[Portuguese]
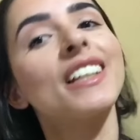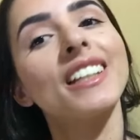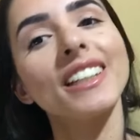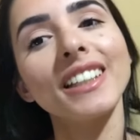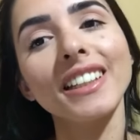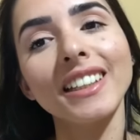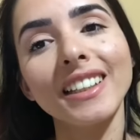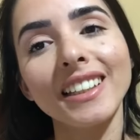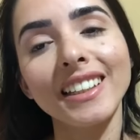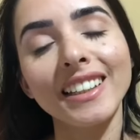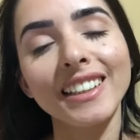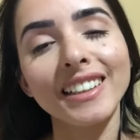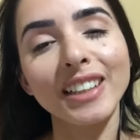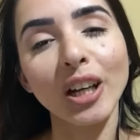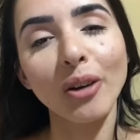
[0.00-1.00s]

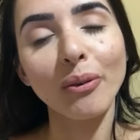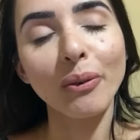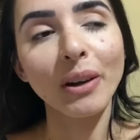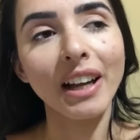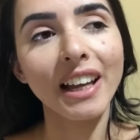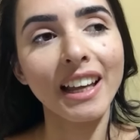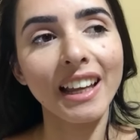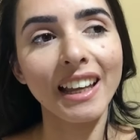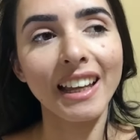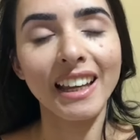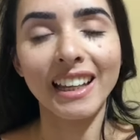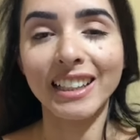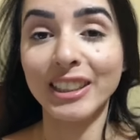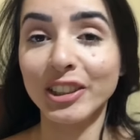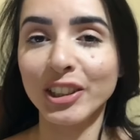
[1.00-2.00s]
E então é,
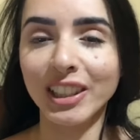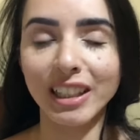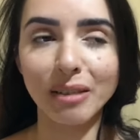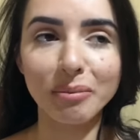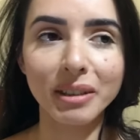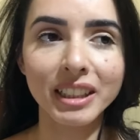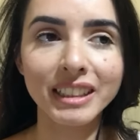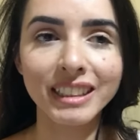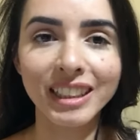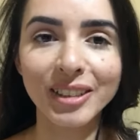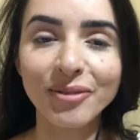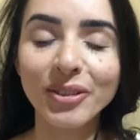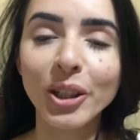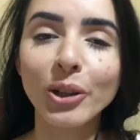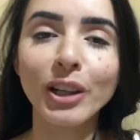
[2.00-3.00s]
ele chega
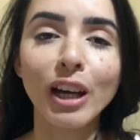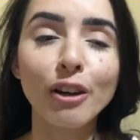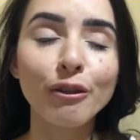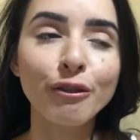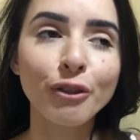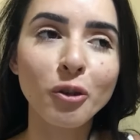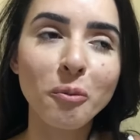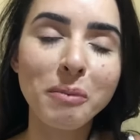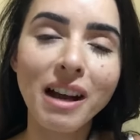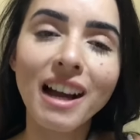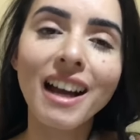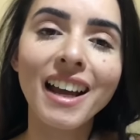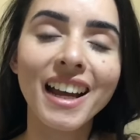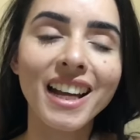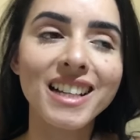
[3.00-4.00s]
amanhã. Eu quero
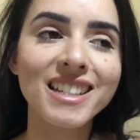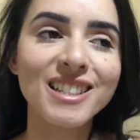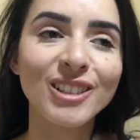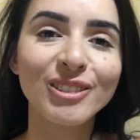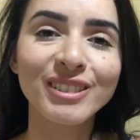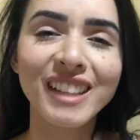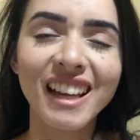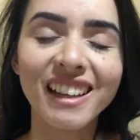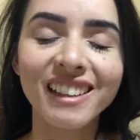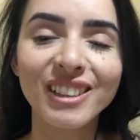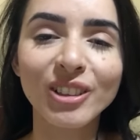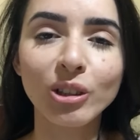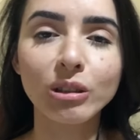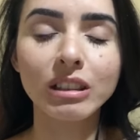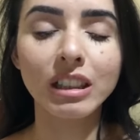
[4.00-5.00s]
filmar a reação dela
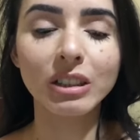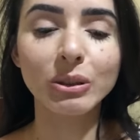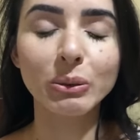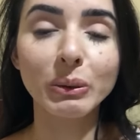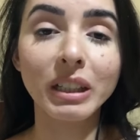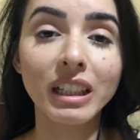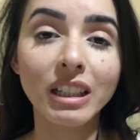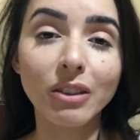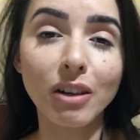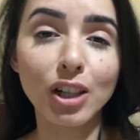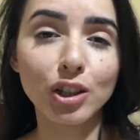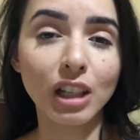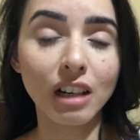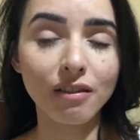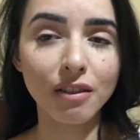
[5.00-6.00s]
encontrando ele. Eu
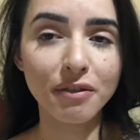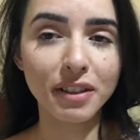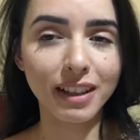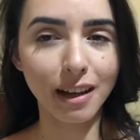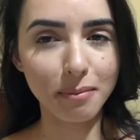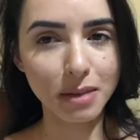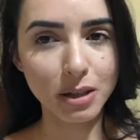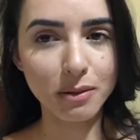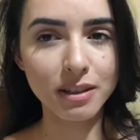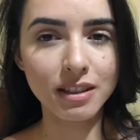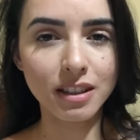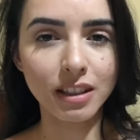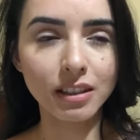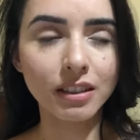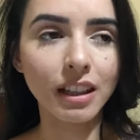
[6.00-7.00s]
acho que ela vai ficar meio
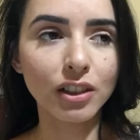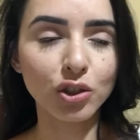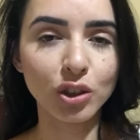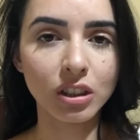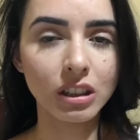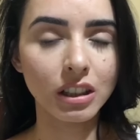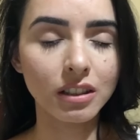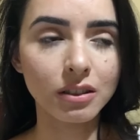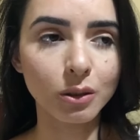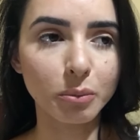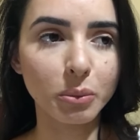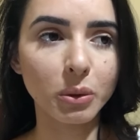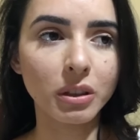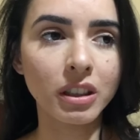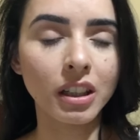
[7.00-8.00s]
assim, né, de início,
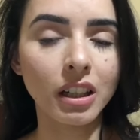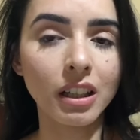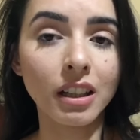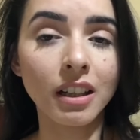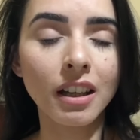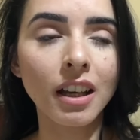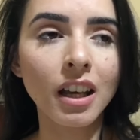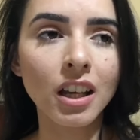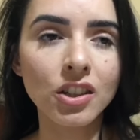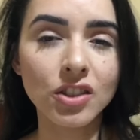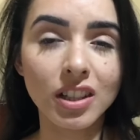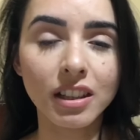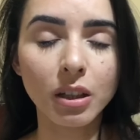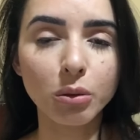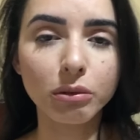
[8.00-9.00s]
porque
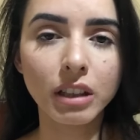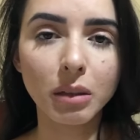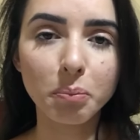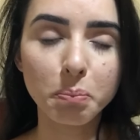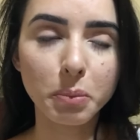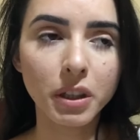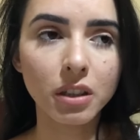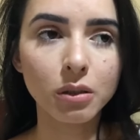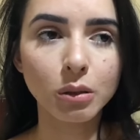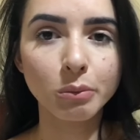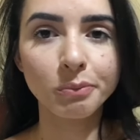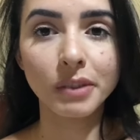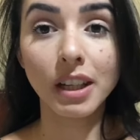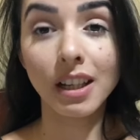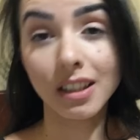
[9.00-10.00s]
já tem um
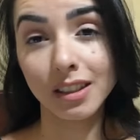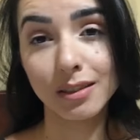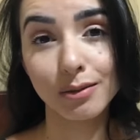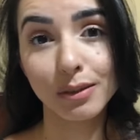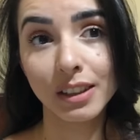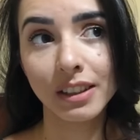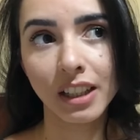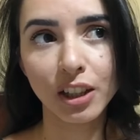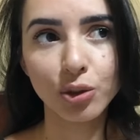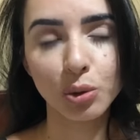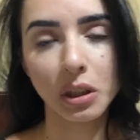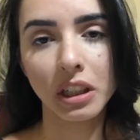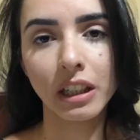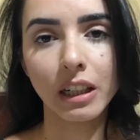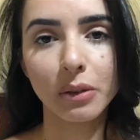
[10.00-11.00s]
tempinho, ela não entende
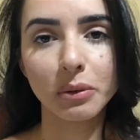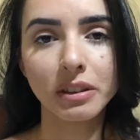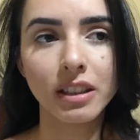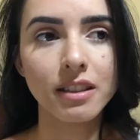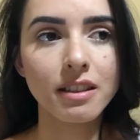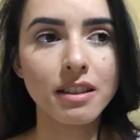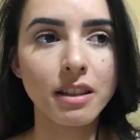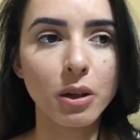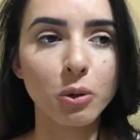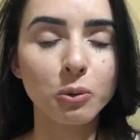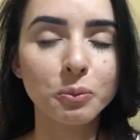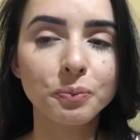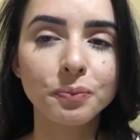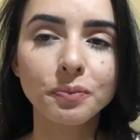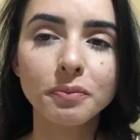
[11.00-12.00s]
o que, que aconteceu.